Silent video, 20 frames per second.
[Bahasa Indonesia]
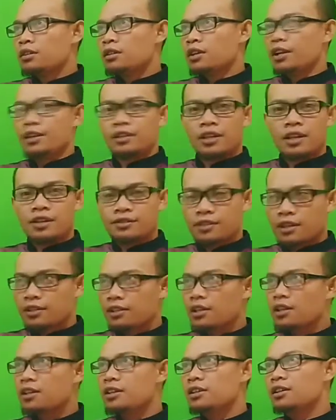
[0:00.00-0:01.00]
Kita lihat
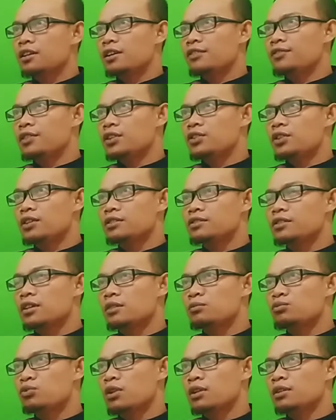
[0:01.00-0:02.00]
saja ah, video yang
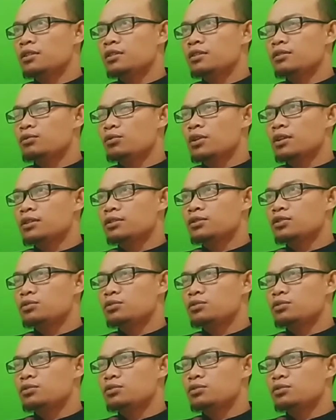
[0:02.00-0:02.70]
saya buat waktu